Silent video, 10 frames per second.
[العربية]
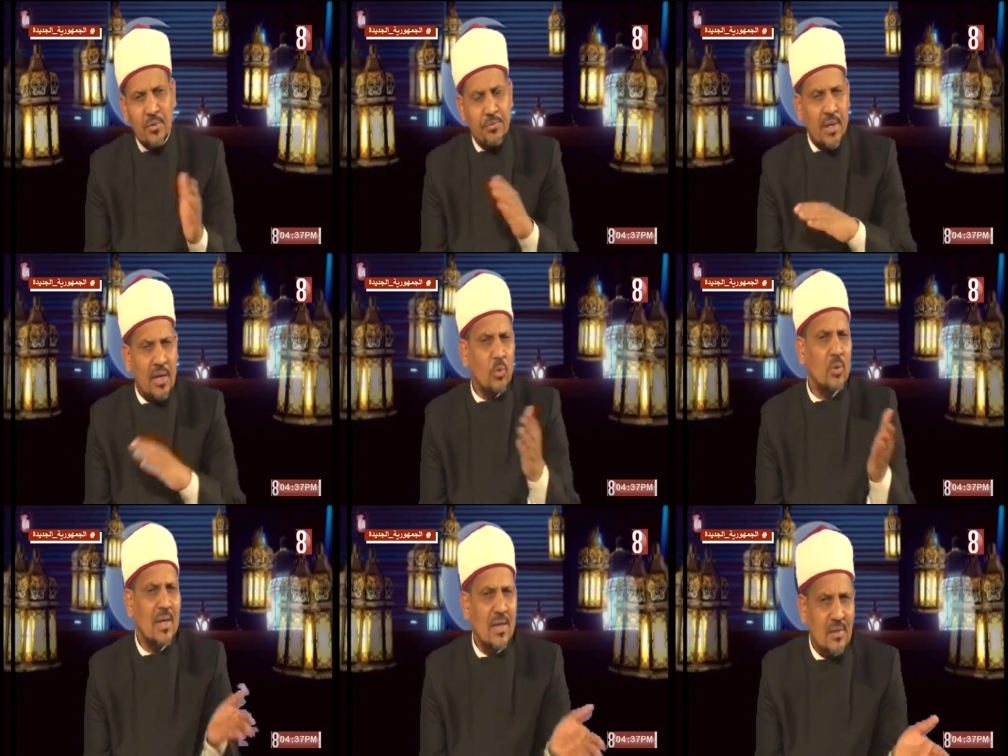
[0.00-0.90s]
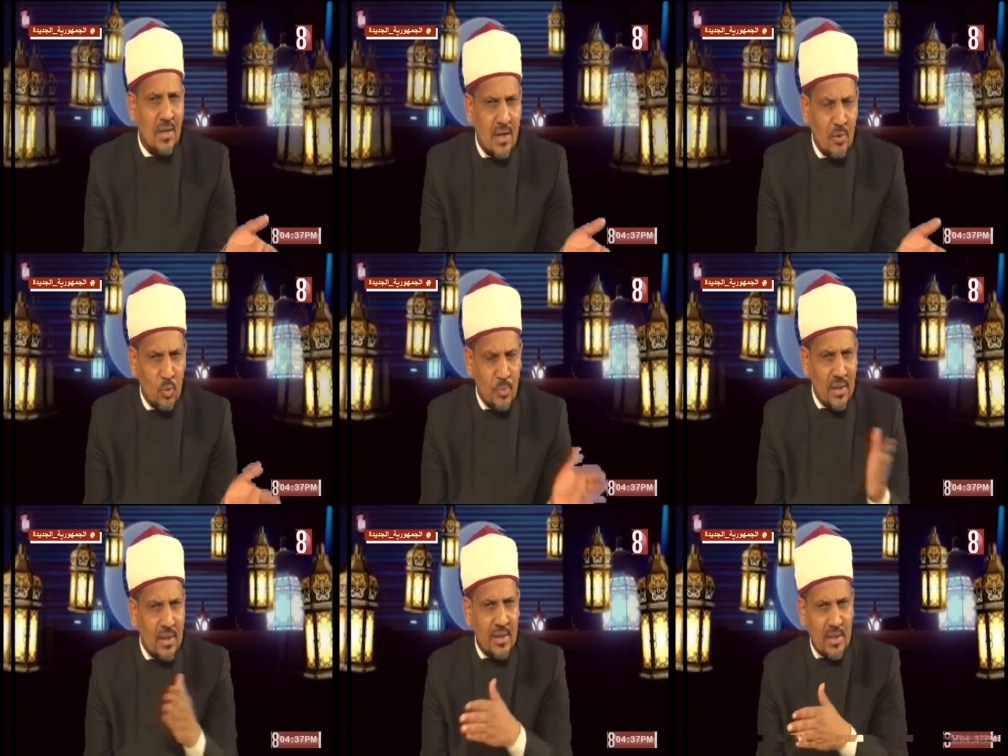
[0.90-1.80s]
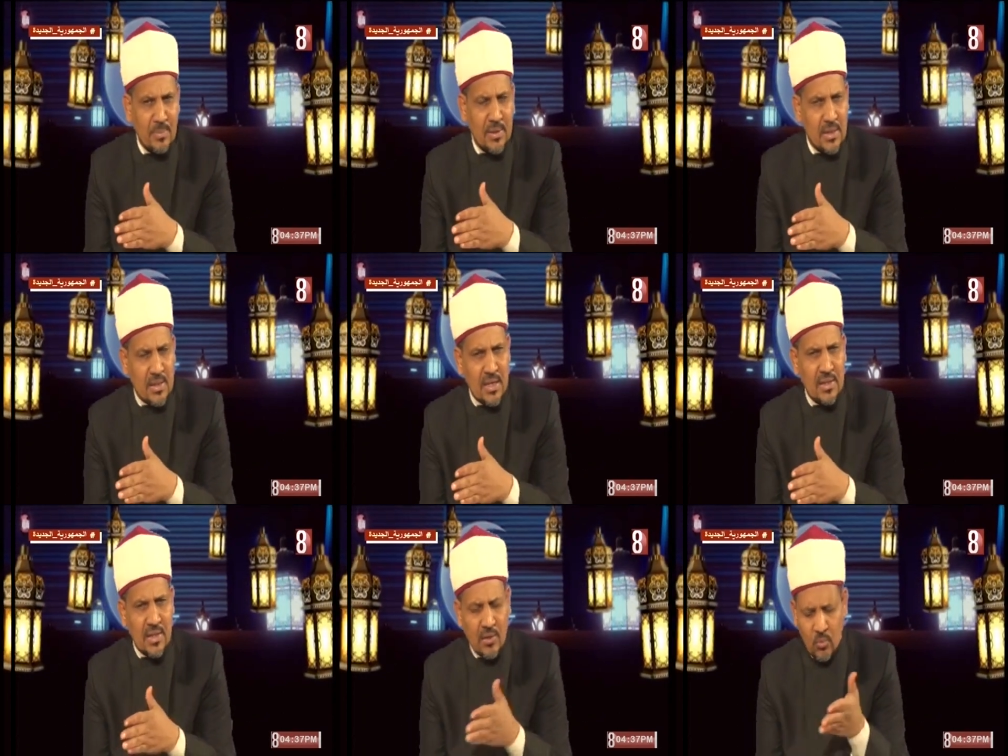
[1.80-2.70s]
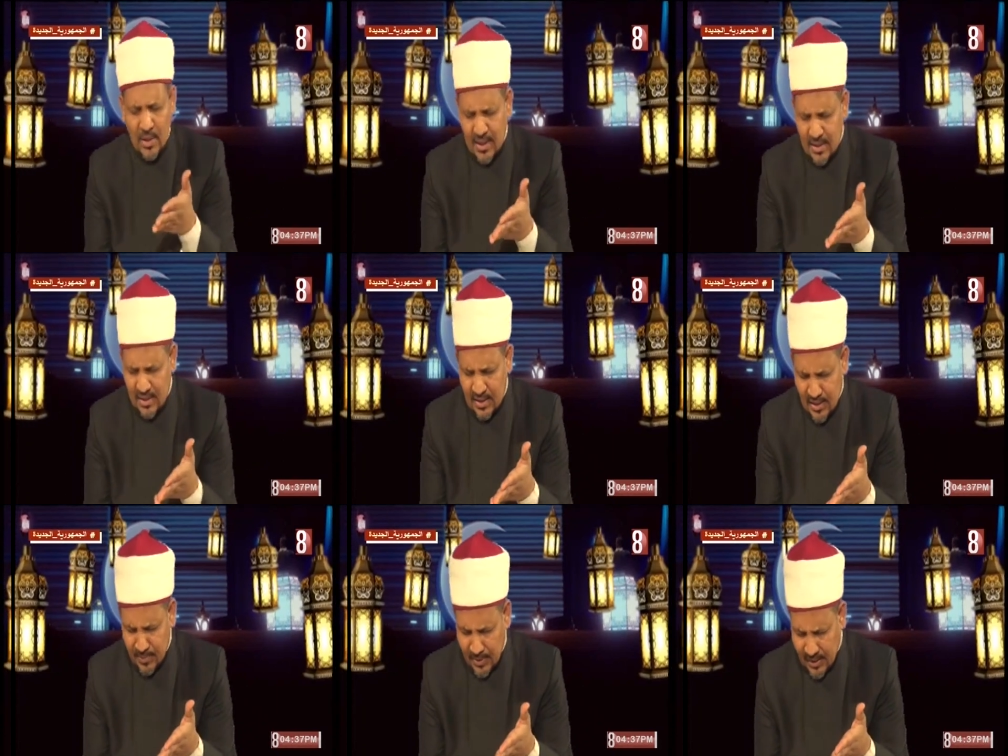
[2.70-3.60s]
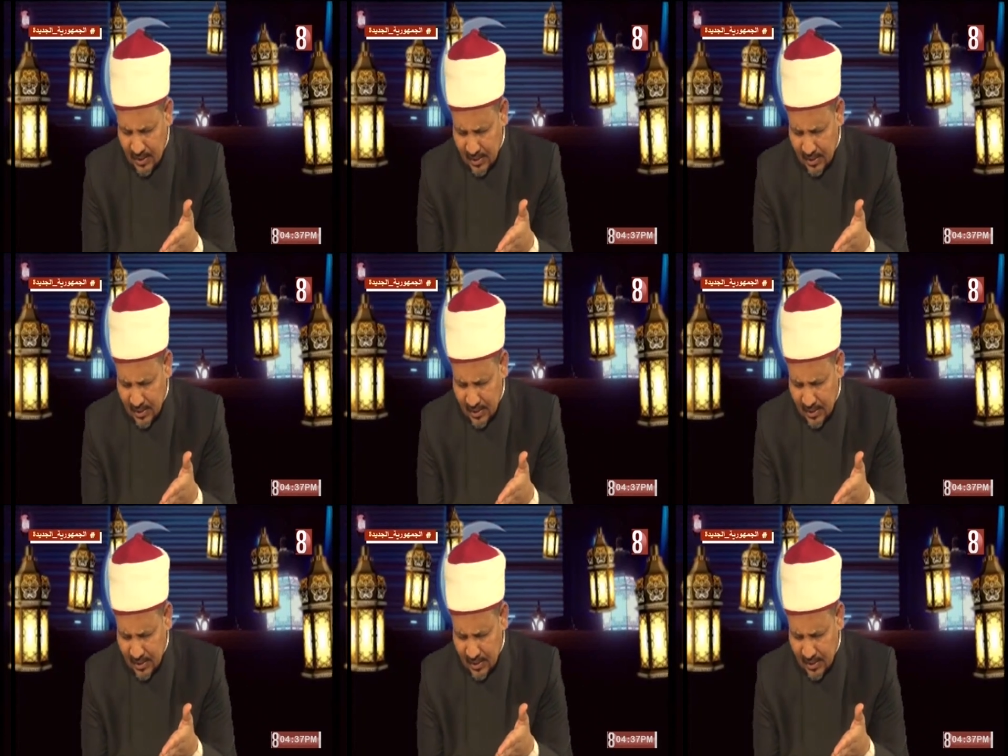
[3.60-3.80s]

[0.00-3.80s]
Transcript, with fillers: فهل هناك تعارض بين الحكمة الثانية وهذه الحكمة